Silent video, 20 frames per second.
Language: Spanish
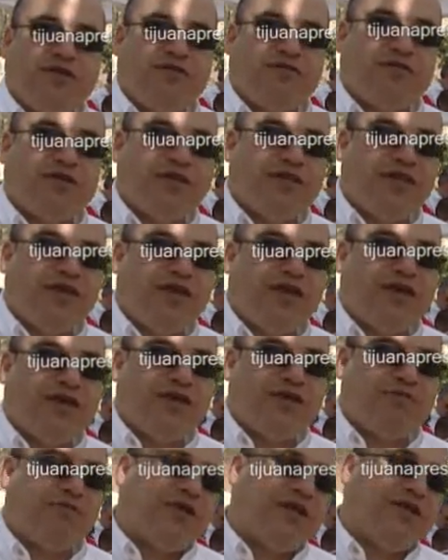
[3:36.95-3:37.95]
15
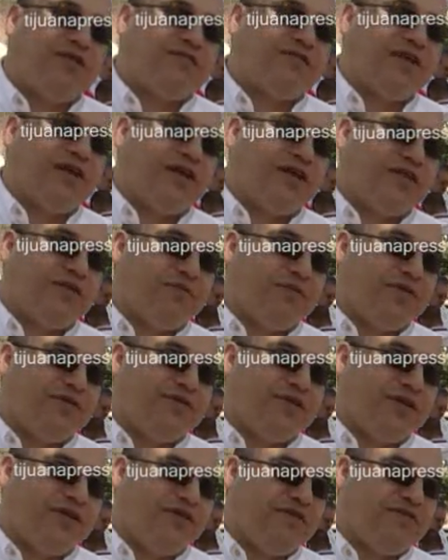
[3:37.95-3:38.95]
días, malestar de más
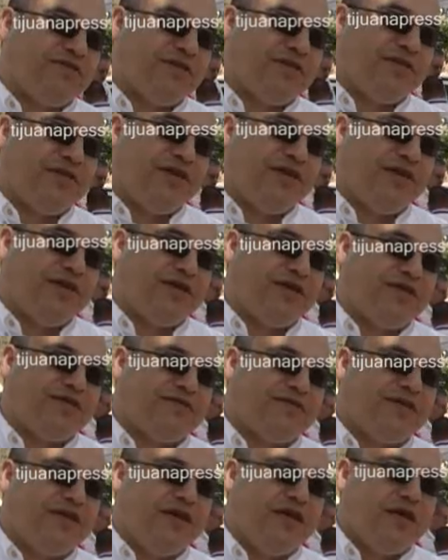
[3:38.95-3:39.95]
de 15
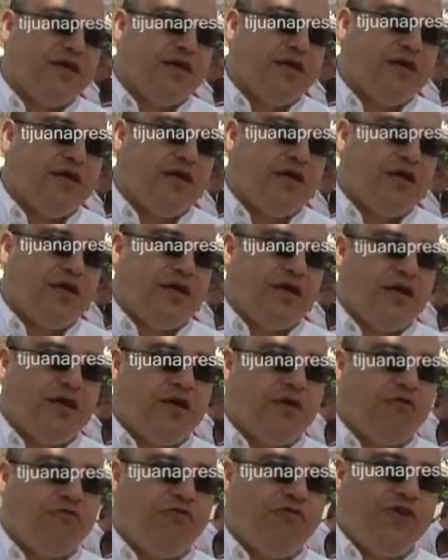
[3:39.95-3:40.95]
días, eh,
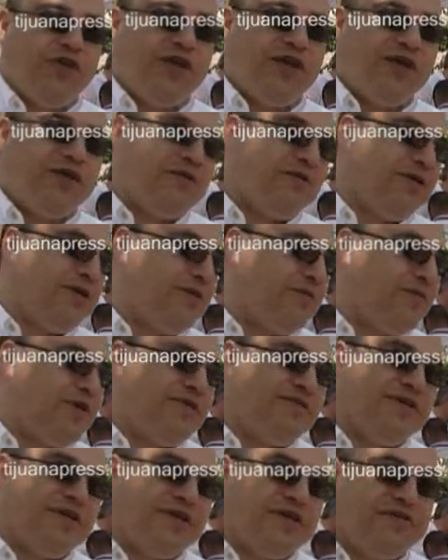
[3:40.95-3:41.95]
fiebre de más de